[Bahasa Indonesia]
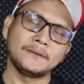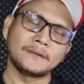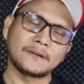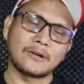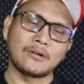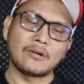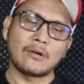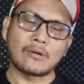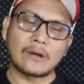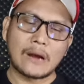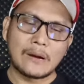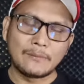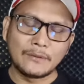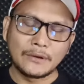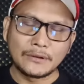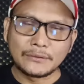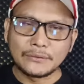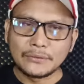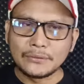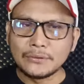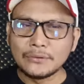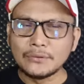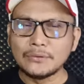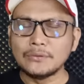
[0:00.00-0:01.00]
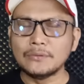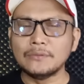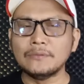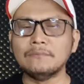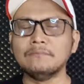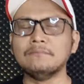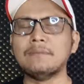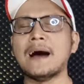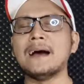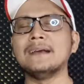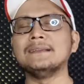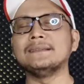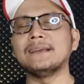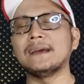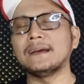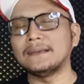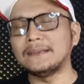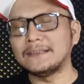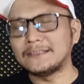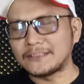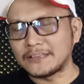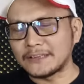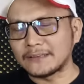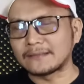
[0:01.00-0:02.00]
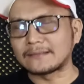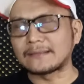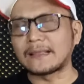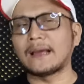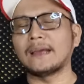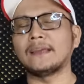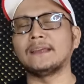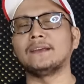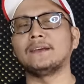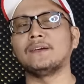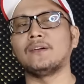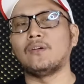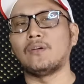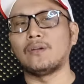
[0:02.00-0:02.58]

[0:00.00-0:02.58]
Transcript: kalau kamu itu banyak dicintai